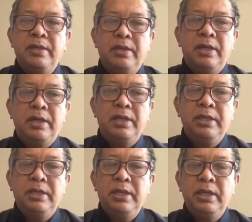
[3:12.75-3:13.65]
ay
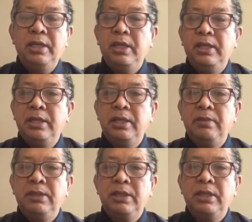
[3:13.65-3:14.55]
hindi natin
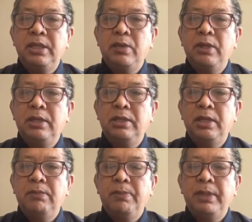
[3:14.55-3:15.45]
matatawag na
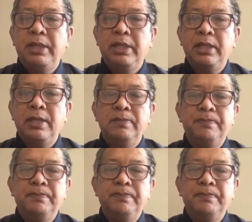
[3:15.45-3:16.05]
mapanira.